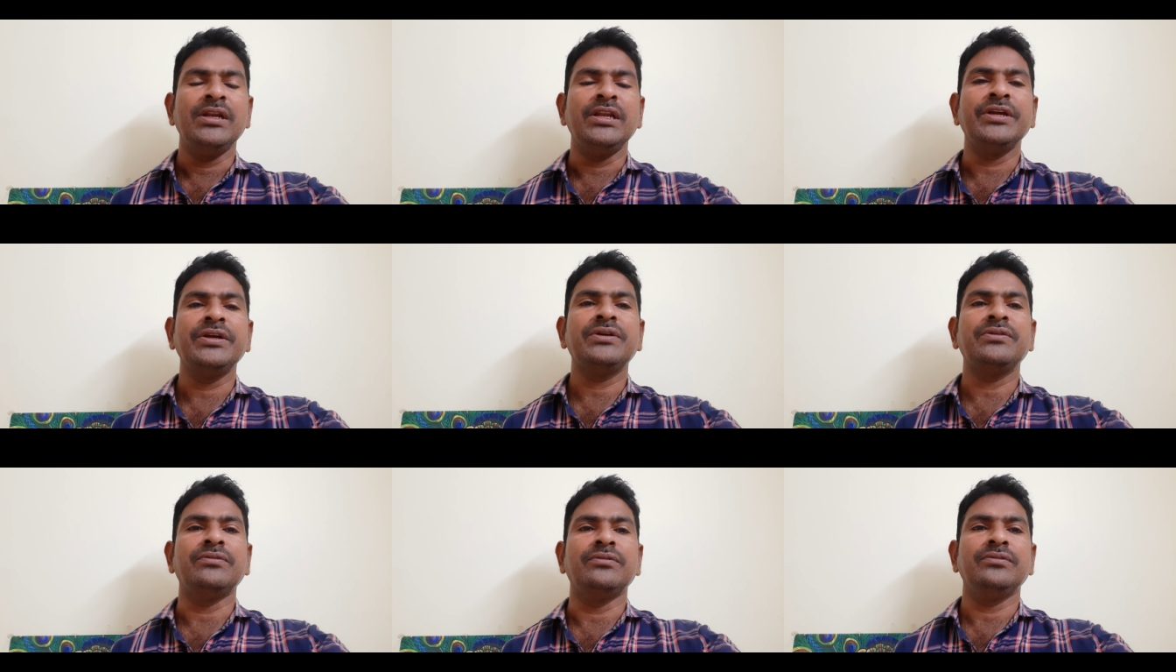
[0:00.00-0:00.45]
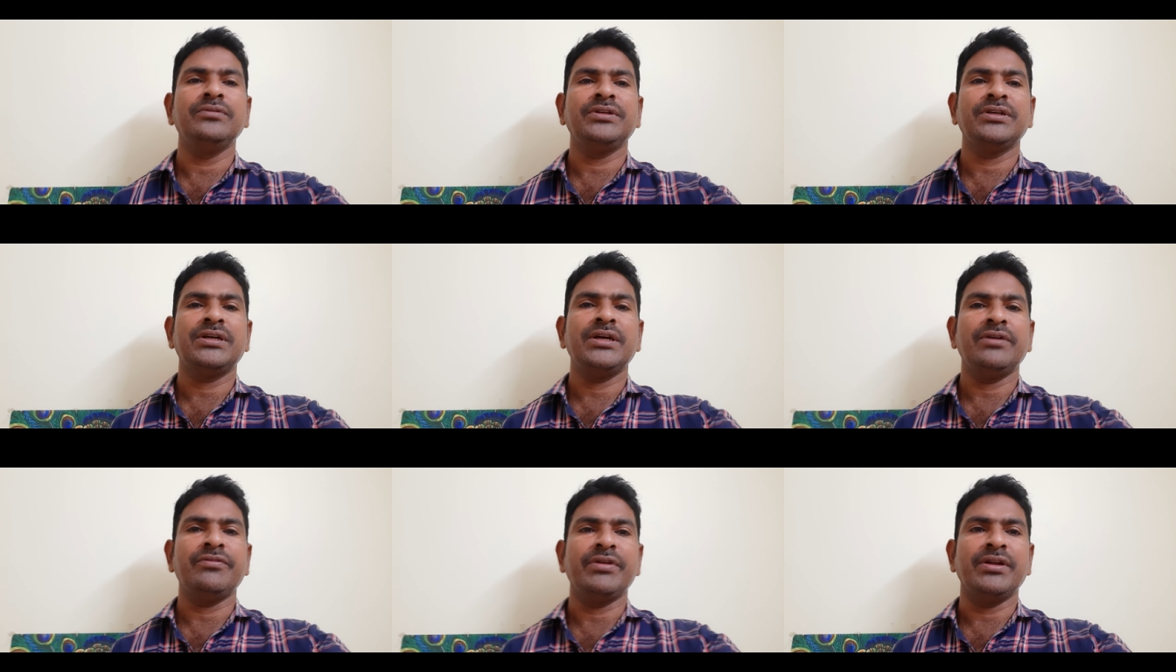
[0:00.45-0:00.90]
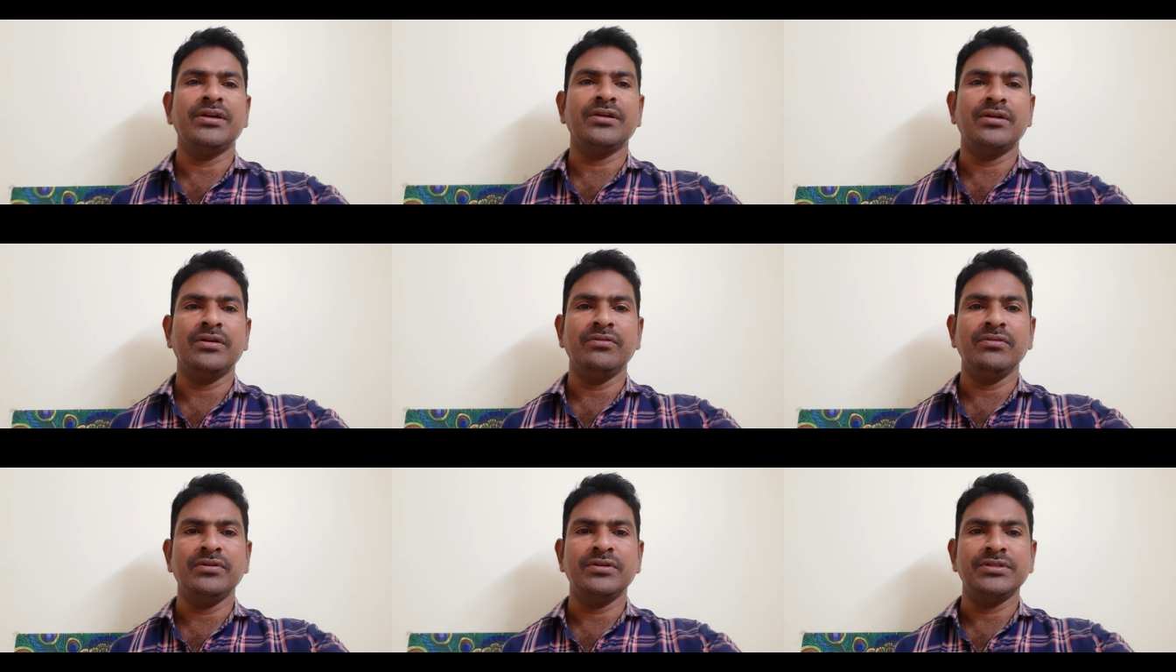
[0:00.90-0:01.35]
లింకు ఇంకా ఎవరైనా
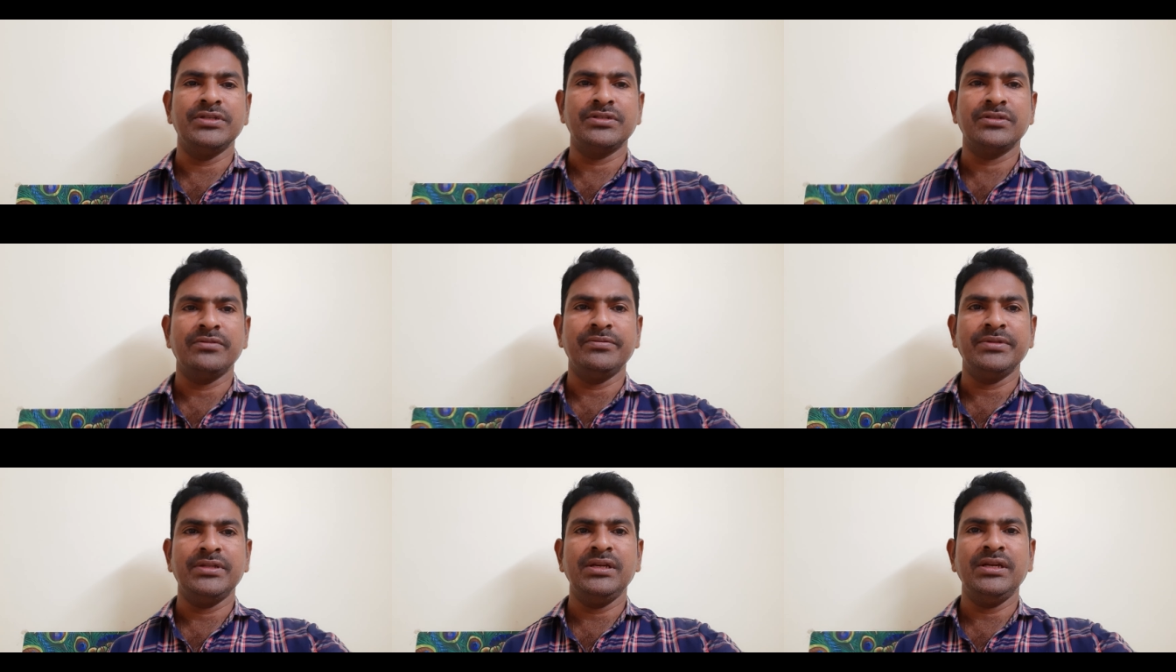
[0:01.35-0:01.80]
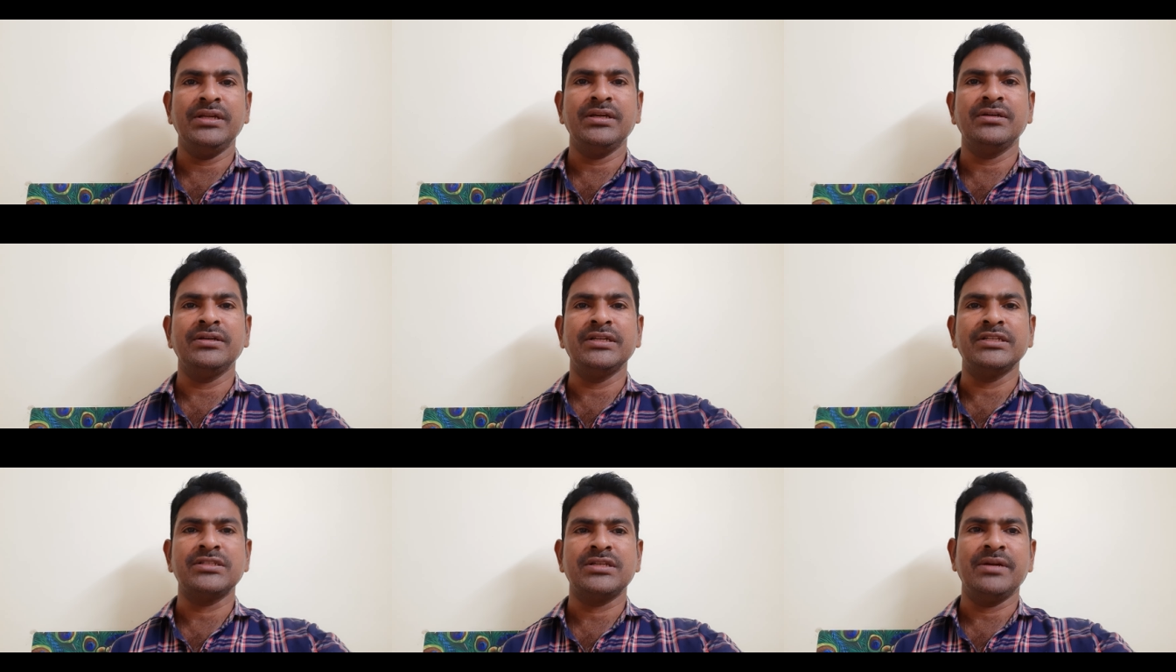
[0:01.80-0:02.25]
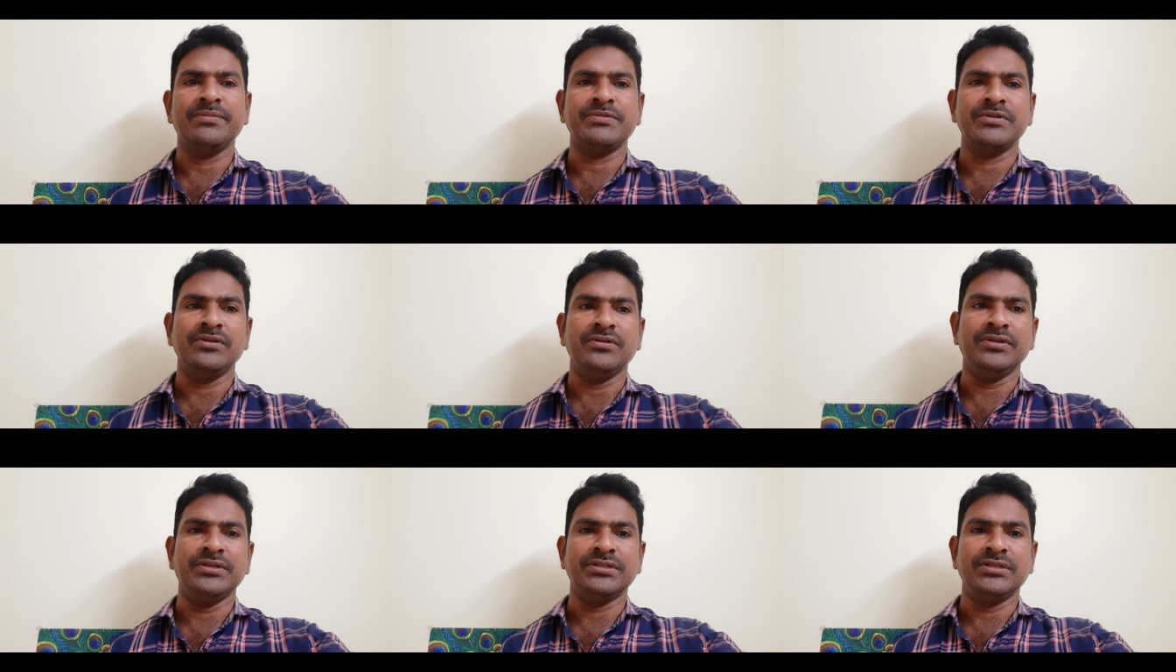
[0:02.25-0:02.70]
డౌన్లోడ్ చేసుకోకపోతే లింక్
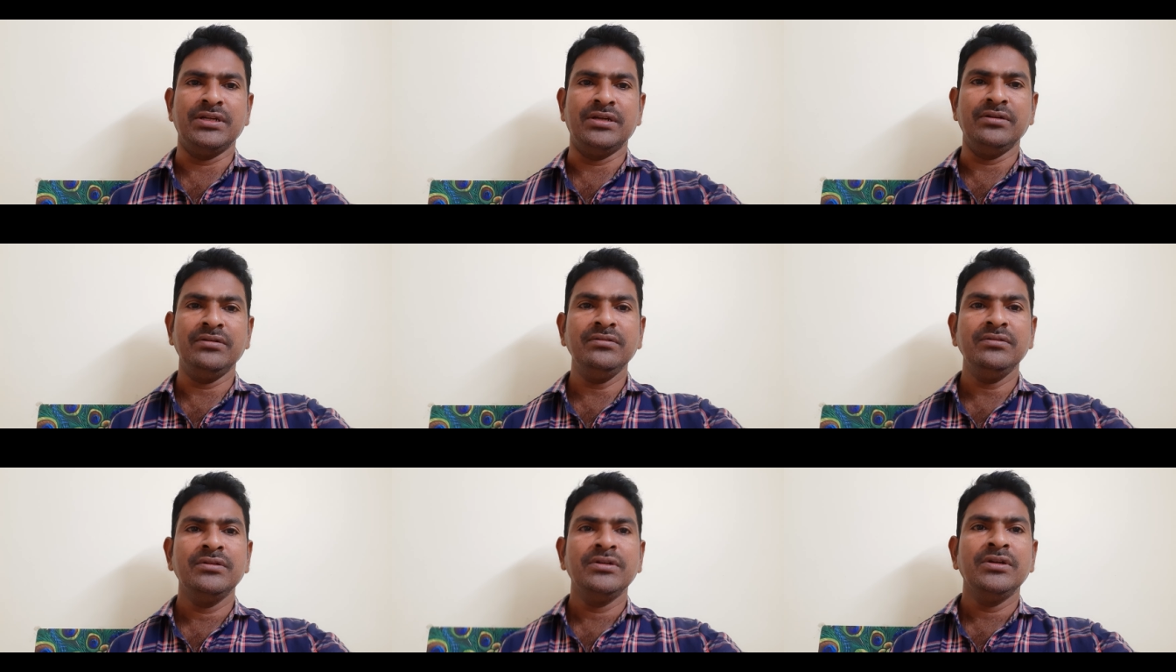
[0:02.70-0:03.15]
డిస్క్రిప్షన్లో ఇస్తాను